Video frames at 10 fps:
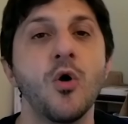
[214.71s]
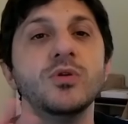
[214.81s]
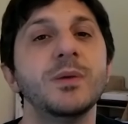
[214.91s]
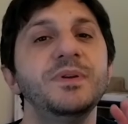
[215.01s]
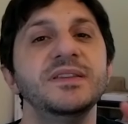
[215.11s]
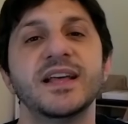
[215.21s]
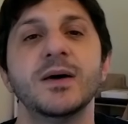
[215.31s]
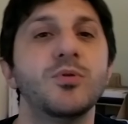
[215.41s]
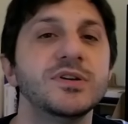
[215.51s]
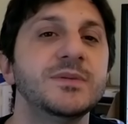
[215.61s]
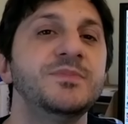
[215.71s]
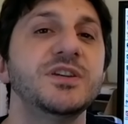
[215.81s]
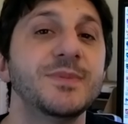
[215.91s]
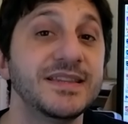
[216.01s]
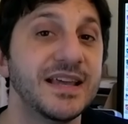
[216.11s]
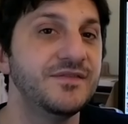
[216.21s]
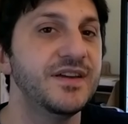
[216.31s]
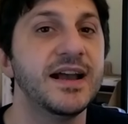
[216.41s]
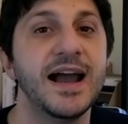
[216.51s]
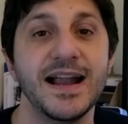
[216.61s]
Una pinta la puoi semplicemente
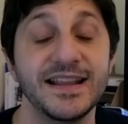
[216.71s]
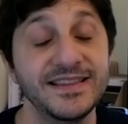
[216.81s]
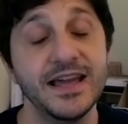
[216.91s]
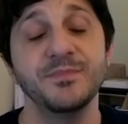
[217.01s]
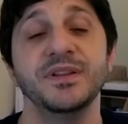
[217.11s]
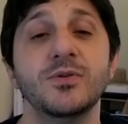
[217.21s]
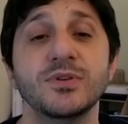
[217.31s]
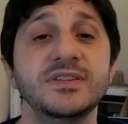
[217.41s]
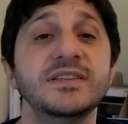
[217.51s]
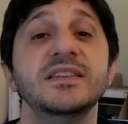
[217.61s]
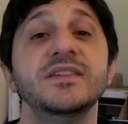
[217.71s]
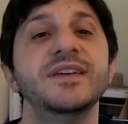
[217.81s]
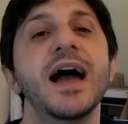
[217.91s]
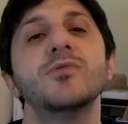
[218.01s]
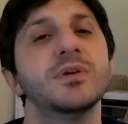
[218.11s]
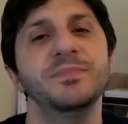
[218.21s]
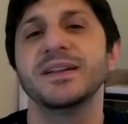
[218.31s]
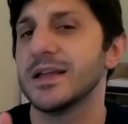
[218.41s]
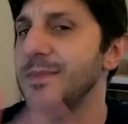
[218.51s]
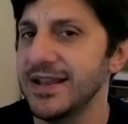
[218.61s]
affiancare in termini quantitativi a una
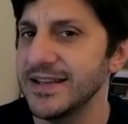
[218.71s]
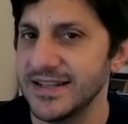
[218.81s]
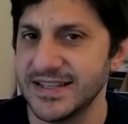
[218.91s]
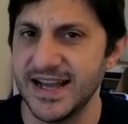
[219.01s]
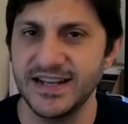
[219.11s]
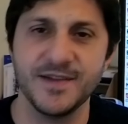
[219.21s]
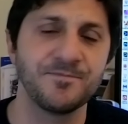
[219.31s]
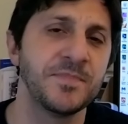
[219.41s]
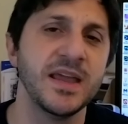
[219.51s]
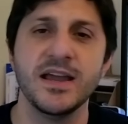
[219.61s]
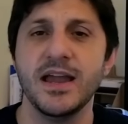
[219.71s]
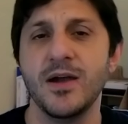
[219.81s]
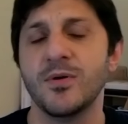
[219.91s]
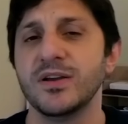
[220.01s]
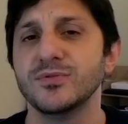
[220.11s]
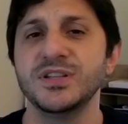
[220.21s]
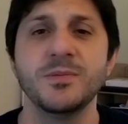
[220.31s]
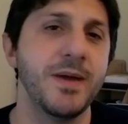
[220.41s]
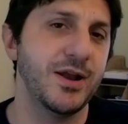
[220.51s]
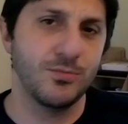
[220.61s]
birra media in Italia. È qualcosina
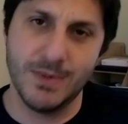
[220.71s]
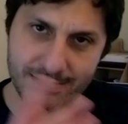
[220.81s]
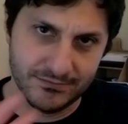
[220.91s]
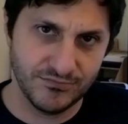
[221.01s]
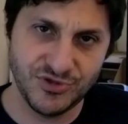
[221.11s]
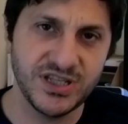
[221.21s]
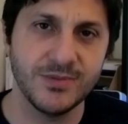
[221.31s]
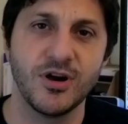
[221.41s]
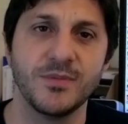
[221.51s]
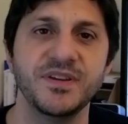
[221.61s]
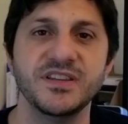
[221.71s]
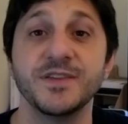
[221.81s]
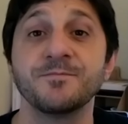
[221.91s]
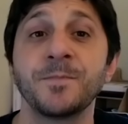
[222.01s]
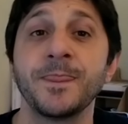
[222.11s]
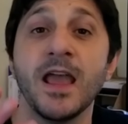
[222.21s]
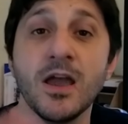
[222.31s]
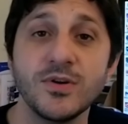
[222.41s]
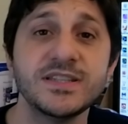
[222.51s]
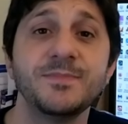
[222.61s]
in meno, ma ci siamo capiti.
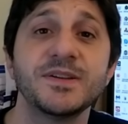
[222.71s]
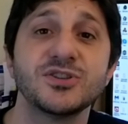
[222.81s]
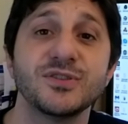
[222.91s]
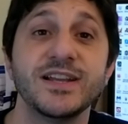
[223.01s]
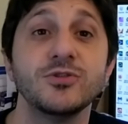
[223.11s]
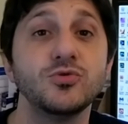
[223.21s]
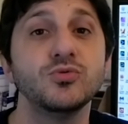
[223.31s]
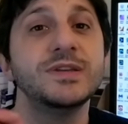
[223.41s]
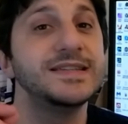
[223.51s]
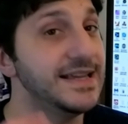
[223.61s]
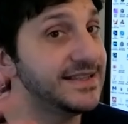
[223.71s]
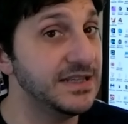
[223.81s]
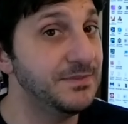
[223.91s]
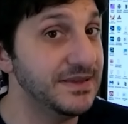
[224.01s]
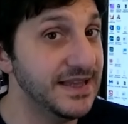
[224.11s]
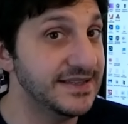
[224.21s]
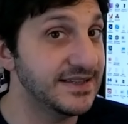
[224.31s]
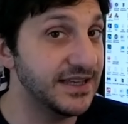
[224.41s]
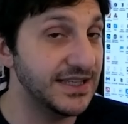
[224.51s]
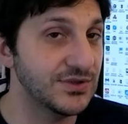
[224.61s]
Queste persone erano tutte senza
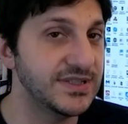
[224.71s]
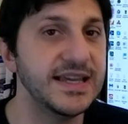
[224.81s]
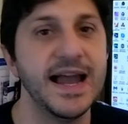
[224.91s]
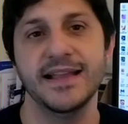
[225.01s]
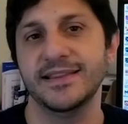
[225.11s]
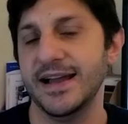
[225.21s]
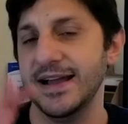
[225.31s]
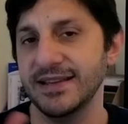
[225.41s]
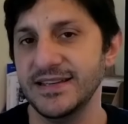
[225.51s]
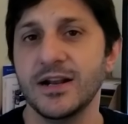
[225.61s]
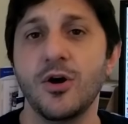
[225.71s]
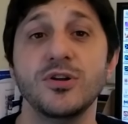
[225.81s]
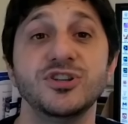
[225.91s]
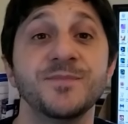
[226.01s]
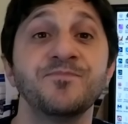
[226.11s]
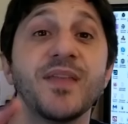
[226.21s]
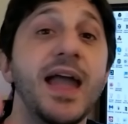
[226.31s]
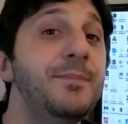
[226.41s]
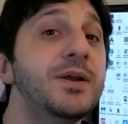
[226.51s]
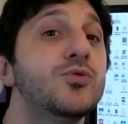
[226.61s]
dipendenza diagnosticata dagli alcolici
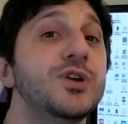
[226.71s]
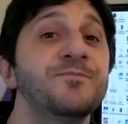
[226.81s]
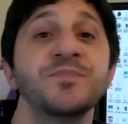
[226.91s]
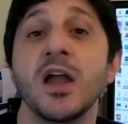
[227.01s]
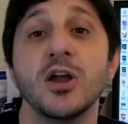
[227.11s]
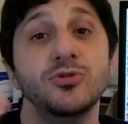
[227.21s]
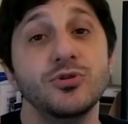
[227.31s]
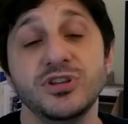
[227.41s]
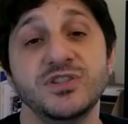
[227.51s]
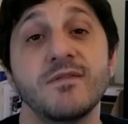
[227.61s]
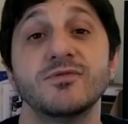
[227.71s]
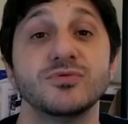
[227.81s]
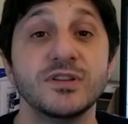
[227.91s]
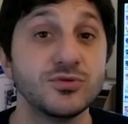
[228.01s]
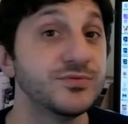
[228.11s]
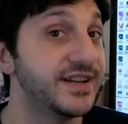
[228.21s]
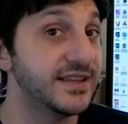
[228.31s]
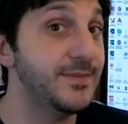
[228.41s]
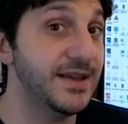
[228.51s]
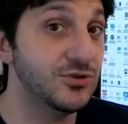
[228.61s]
e per cui non ricevevano nessun
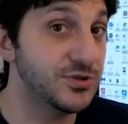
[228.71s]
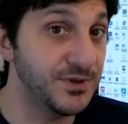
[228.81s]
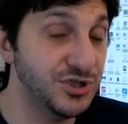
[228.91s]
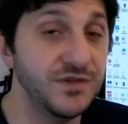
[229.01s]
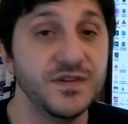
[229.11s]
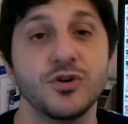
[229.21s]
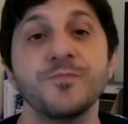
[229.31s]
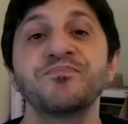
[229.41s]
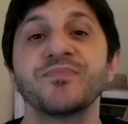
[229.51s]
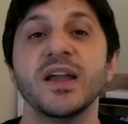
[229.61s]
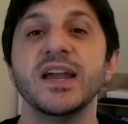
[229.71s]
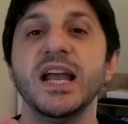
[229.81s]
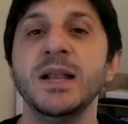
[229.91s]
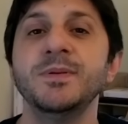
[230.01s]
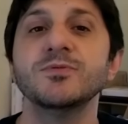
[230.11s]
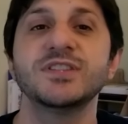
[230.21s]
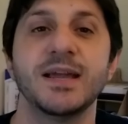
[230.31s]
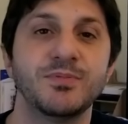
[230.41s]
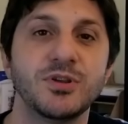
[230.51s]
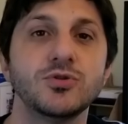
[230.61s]
trattamento specifico. Il primo
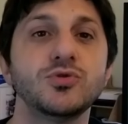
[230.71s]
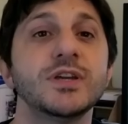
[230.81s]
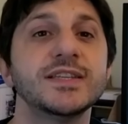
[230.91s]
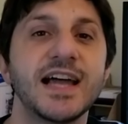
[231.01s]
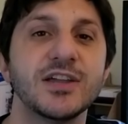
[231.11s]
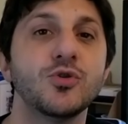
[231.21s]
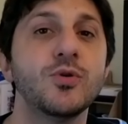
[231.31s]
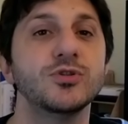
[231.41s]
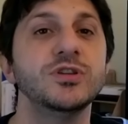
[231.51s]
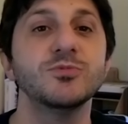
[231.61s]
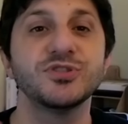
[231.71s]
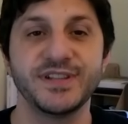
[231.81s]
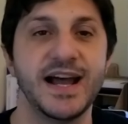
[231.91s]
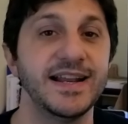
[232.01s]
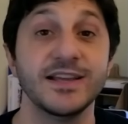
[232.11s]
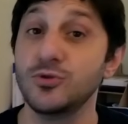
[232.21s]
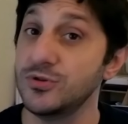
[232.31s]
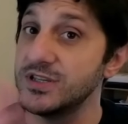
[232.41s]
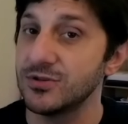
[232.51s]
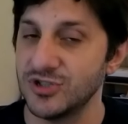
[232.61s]
step dello studio è stato quello di mostrare a
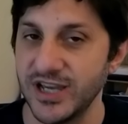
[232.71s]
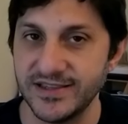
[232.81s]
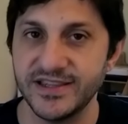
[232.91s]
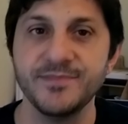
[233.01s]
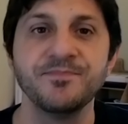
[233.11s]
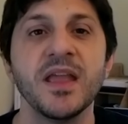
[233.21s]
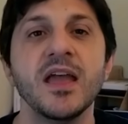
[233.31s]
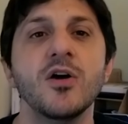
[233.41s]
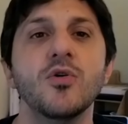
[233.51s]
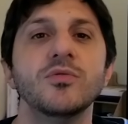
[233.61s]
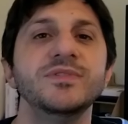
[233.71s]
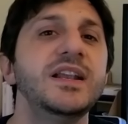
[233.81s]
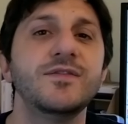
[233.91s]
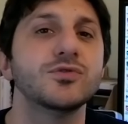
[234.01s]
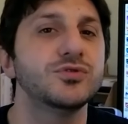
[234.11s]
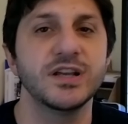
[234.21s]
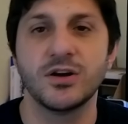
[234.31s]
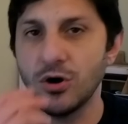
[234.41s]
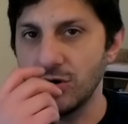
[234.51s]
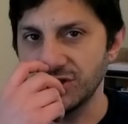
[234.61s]
tutti i soggetti delle foto di
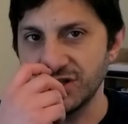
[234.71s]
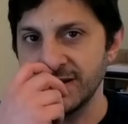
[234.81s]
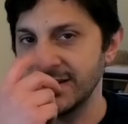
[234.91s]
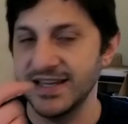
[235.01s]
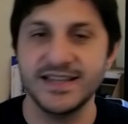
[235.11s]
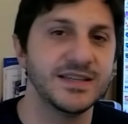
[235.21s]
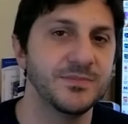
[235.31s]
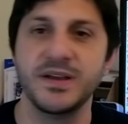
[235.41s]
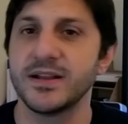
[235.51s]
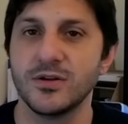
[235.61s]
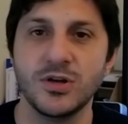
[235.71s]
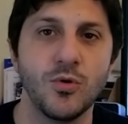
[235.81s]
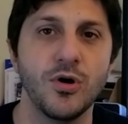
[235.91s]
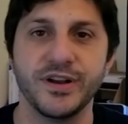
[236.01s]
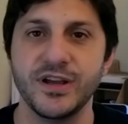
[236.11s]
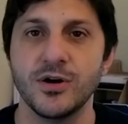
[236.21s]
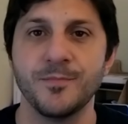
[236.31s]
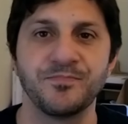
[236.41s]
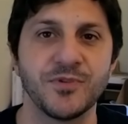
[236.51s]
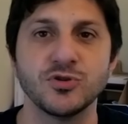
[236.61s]
alcolici, sia esse birra, liquori o,
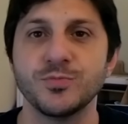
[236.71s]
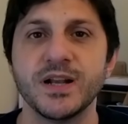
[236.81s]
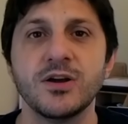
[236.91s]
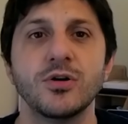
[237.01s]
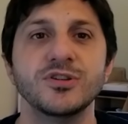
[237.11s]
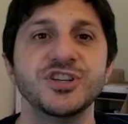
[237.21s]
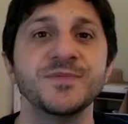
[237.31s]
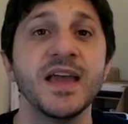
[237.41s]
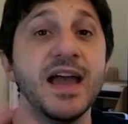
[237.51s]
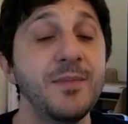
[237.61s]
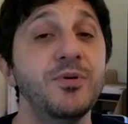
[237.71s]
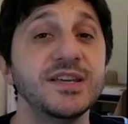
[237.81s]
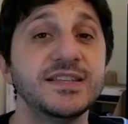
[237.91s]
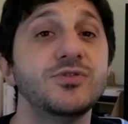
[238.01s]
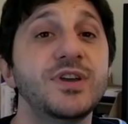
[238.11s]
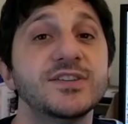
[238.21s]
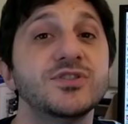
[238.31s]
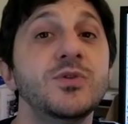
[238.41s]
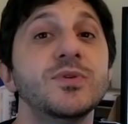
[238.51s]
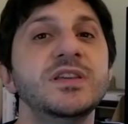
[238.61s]
mm, o superalcolici, e poi è stato
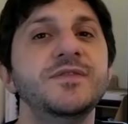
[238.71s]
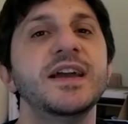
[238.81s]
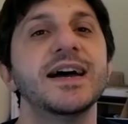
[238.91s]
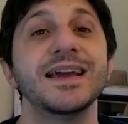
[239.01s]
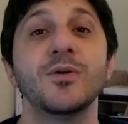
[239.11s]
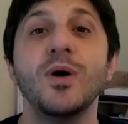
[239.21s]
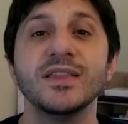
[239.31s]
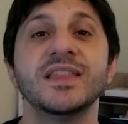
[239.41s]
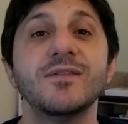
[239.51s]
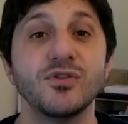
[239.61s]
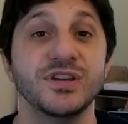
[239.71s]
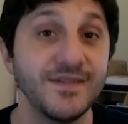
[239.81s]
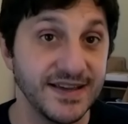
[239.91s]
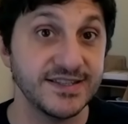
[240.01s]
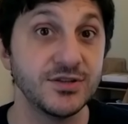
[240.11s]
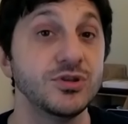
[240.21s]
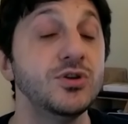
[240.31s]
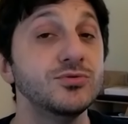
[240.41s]
chiesto di quantificare quanta voglia avessero di